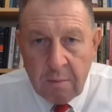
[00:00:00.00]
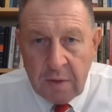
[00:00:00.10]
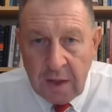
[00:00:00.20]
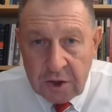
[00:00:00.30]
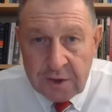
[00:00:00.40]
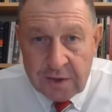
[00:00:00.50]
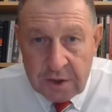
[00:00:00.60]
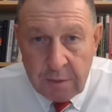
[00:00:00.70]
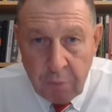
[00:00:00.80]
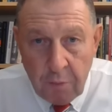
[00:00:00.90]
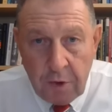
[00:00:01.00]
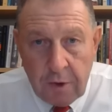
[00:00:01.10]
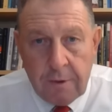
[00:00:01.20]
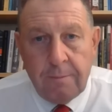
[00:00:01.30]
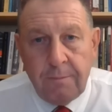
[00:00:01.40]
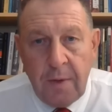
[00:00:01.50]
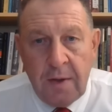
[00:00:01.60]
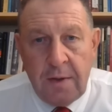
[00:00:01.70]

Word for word: Мы также должны помнить о